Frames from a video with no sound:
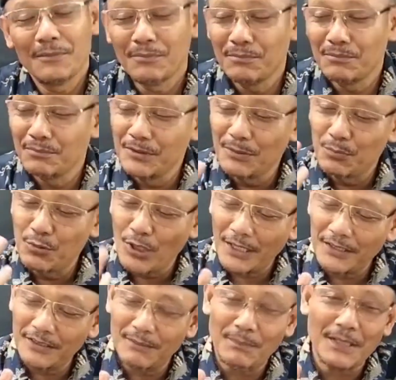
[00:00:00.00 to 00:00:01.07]
Di,
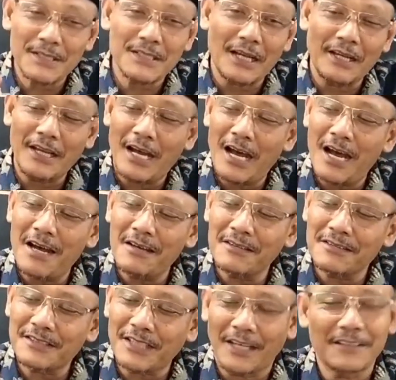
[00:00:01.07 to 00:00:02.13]
bukan di tempat saya,
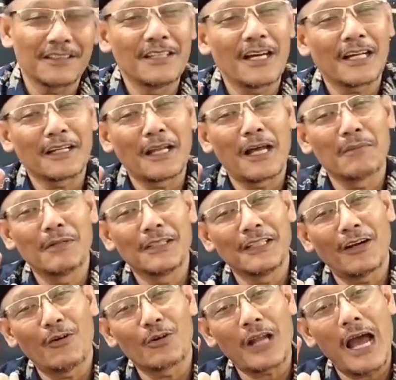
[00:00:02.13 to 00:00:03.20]
saya tidak kenal banyak
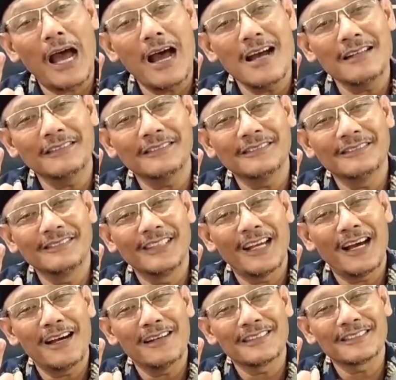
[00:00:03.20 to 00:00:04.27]
orang,
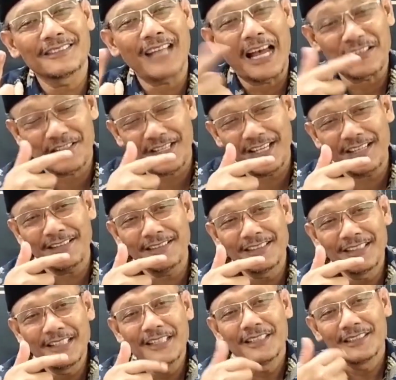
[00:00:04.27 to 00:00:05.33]
ya asing.
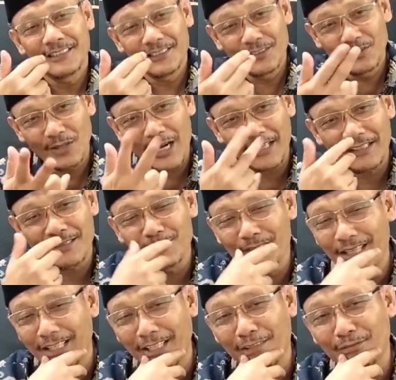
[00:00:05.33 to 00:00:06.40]
Dua hari
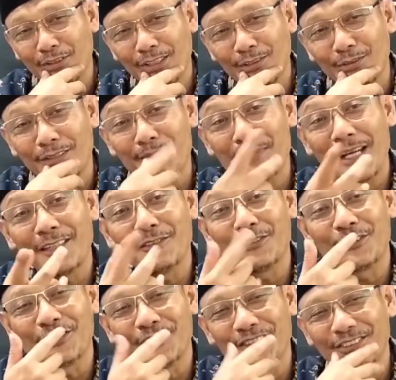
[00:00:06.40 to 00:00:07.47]
kemudian handphone itu kembali
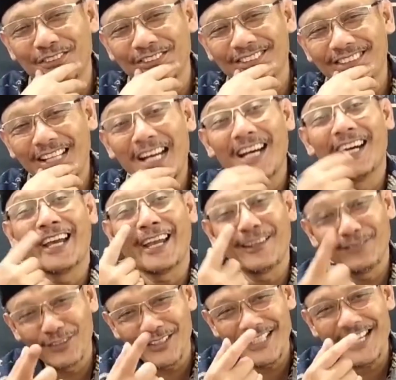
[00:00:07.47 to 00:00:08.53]
utuh.
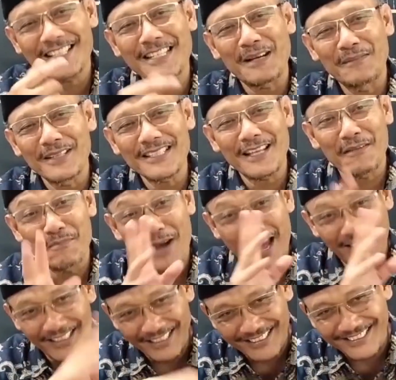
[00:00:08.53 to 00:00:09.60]
Handphone yang sama saya
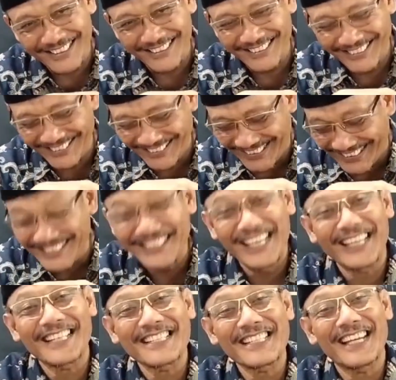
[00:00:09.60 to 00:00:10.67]
balik ke
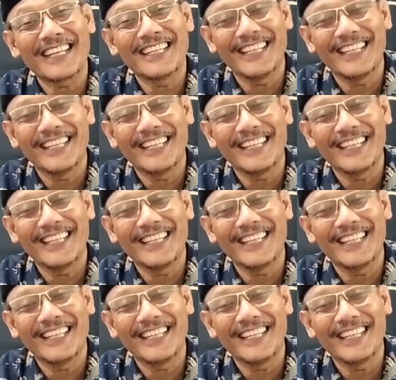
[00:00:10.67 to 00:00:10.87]
negara saya